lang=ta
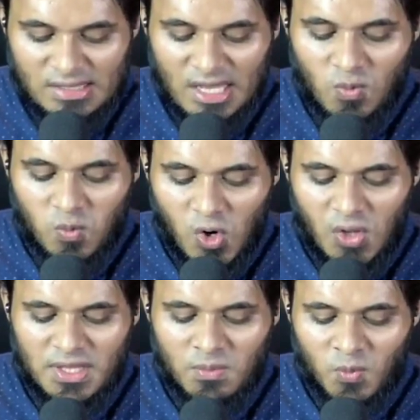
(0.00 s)
இதை
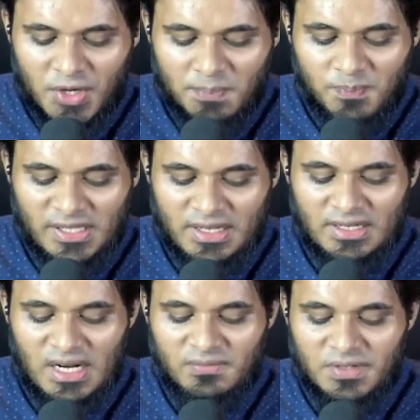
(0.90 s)
ஓதி முடிப்பதை
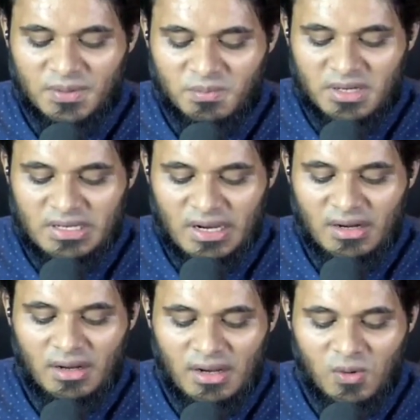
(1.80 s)
நான்
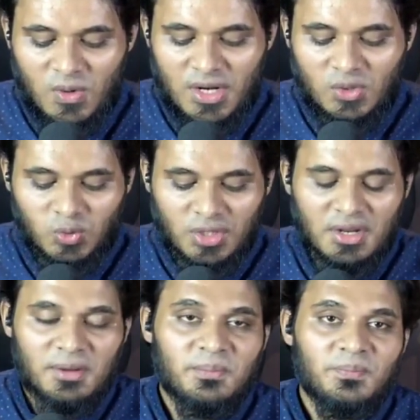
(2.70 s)
விரும்புகிறேன் அல்லாஹுடைய
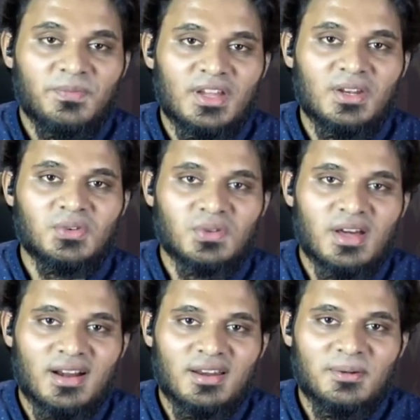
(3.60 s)
தூதரே என்று
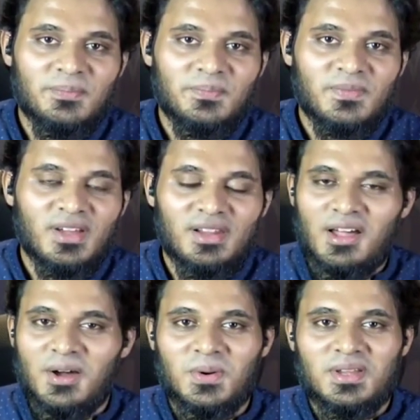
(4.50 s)
சொன்னார்கள்
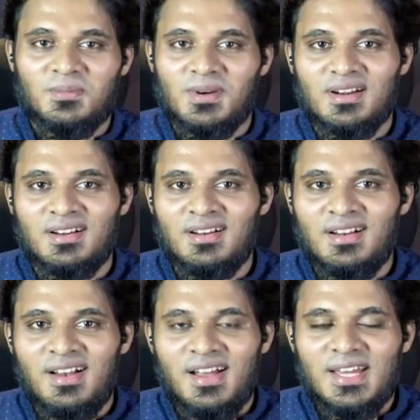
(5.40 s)
அல்லாஹு அக்பர்
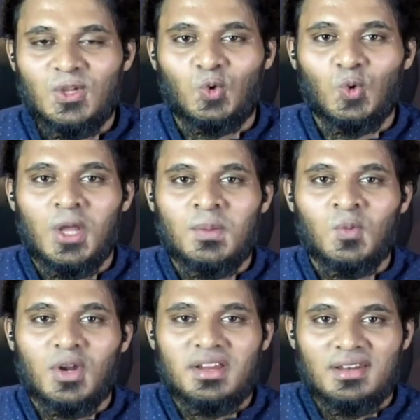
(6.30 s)
எத்துணை
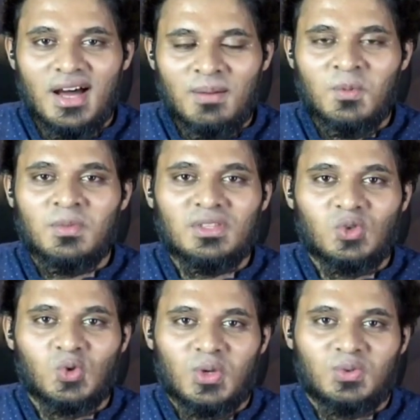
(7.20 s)
முறை நாமும்
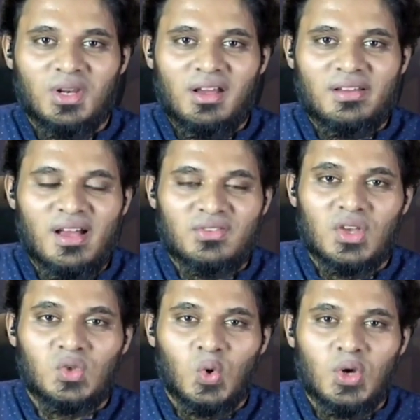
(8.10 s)
இந்த சூரத்தில்
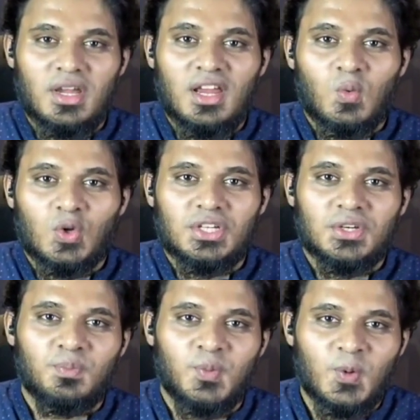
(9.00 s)
இஹ்லாஸை தொழுகையில்
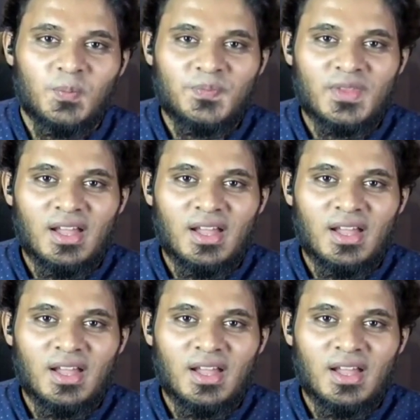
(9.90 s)
ஓதியிருப்போம்